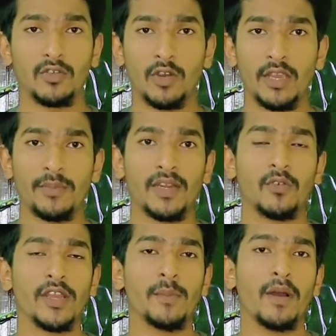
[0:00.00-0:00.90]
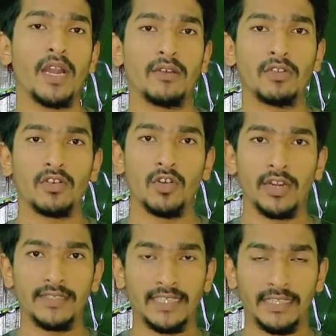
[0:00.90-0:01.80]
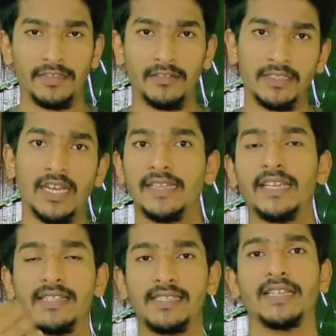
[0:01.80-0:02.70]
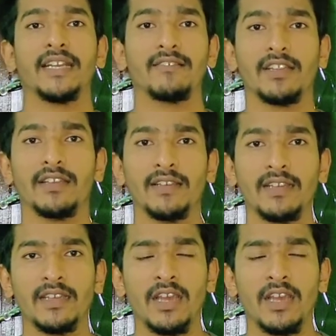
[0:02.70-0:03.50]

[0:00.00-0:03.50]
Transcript: தற்கொலை பண்ணக்கூடிய மாணவர்களோட சதவீதம் வந்து அதிகரிச்சுக்கிட்டே வருது